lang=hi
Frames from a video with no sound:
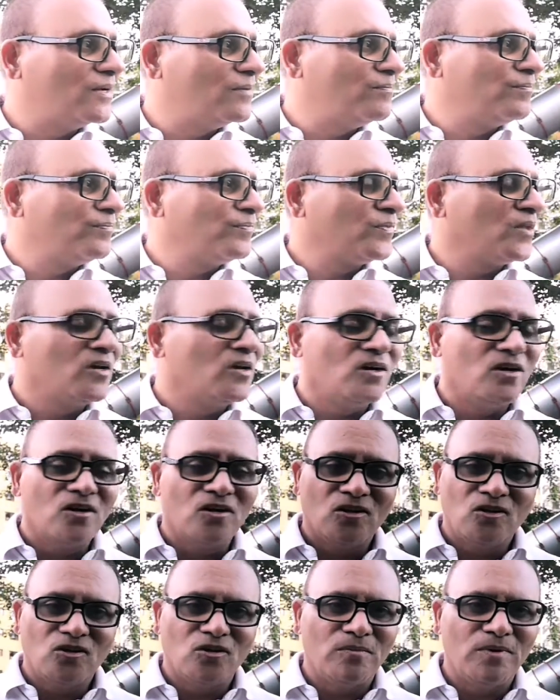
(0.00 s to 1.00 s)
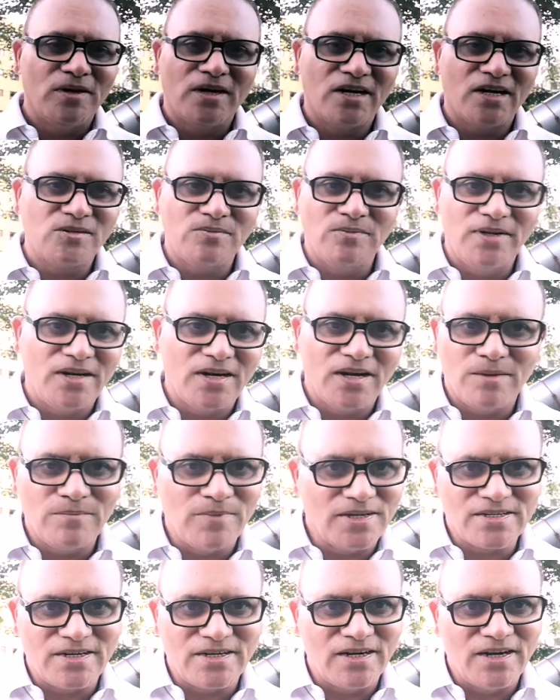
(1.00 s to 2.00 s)
था तो भाई कश्मीर का
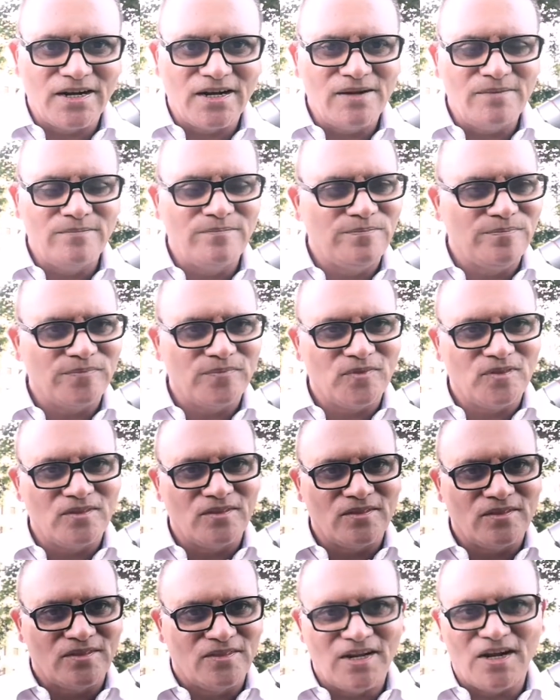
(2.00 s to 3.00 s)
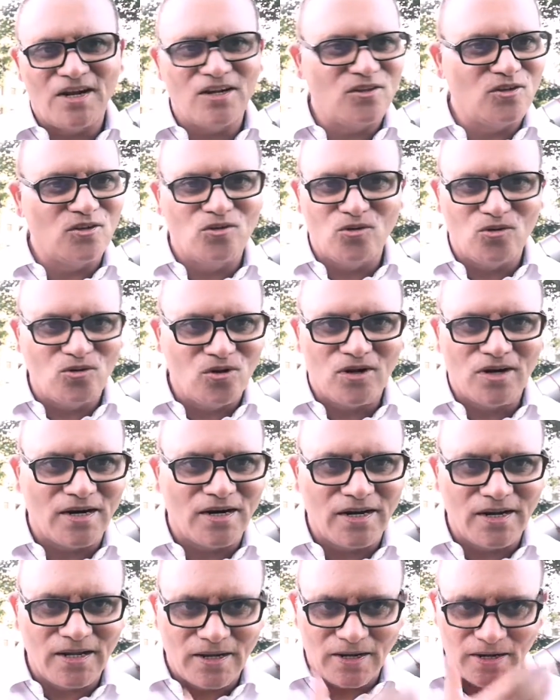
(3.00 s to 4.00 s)
मसला ना तो दोनों
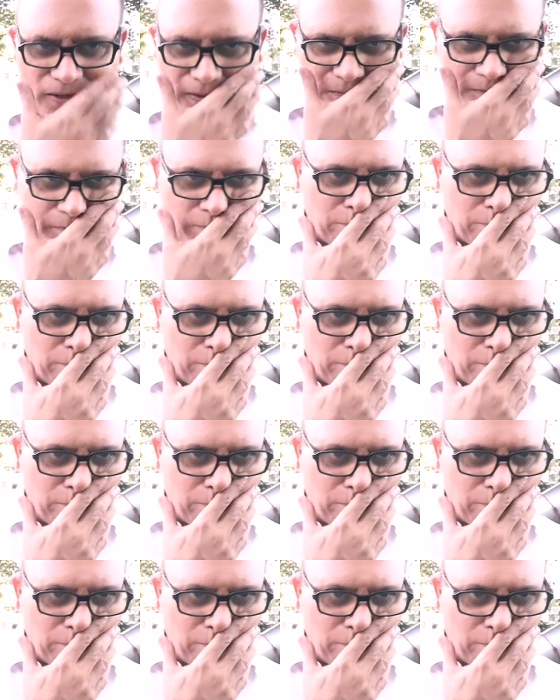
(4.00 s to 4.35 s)
करेंगे हल